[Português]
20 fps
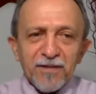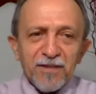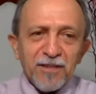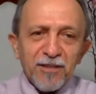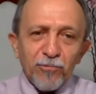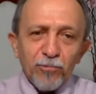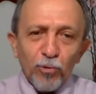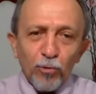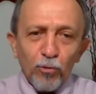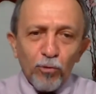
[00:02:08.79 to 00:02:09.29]

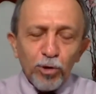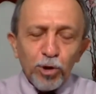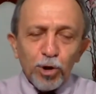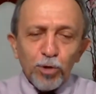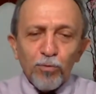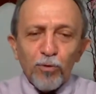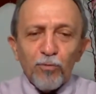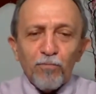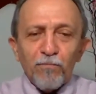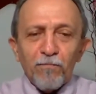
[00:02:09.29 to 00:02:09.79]
esse
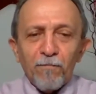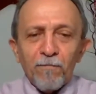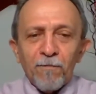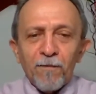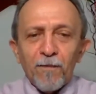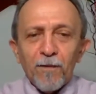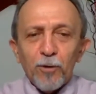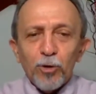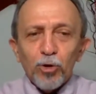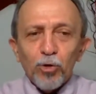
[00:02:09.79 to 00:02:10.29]
último
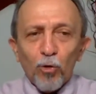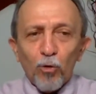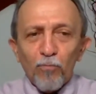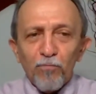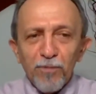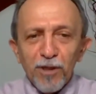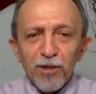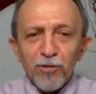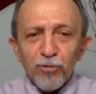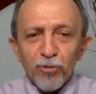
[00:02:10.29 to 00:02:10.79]

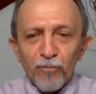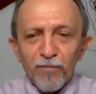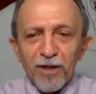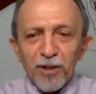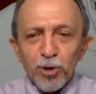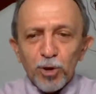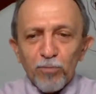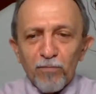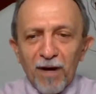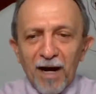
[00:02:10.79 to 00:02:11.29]
domingo do
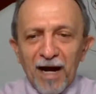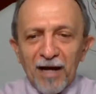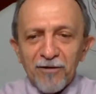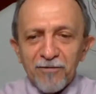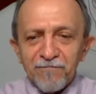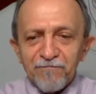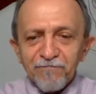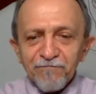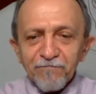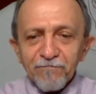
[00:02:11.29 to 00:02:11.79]
mês de
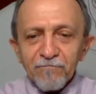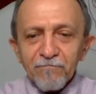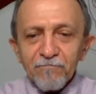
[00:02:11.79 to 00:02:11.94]
maio,